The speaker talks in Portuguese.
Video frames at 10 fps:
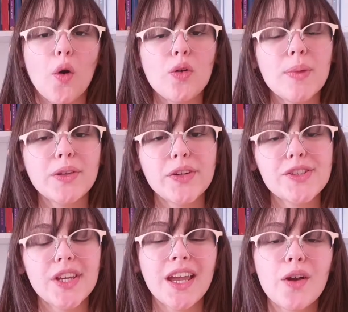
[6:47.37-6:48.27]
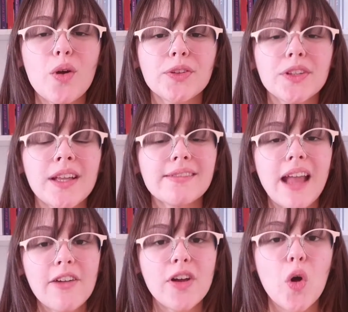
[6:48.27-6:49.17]
Uma noite, enquanto
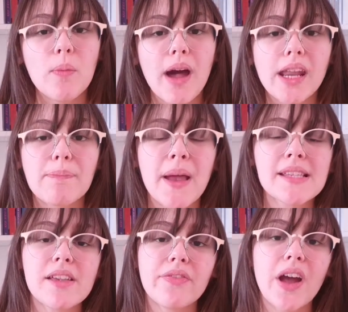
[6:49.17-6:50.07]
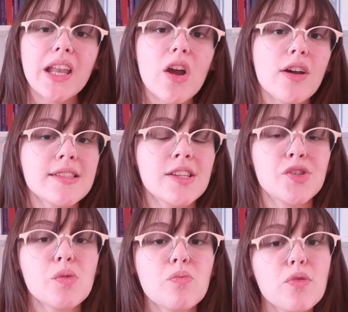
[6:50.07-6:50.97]
tentava roubar a peça valiosa
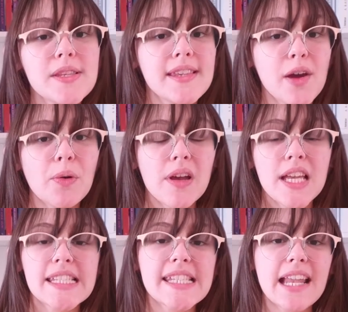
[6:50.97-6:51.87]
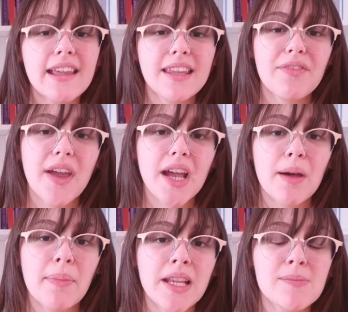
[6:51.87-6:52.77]
de um museu, Celina vai
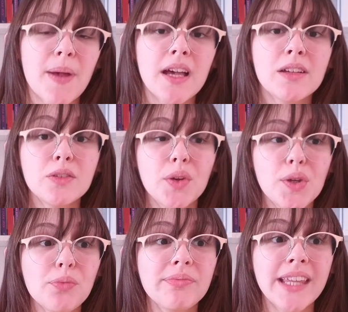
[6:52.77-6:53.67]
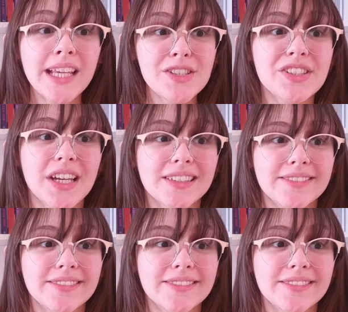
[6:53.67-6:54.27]
acabar esbarrando em um ninja.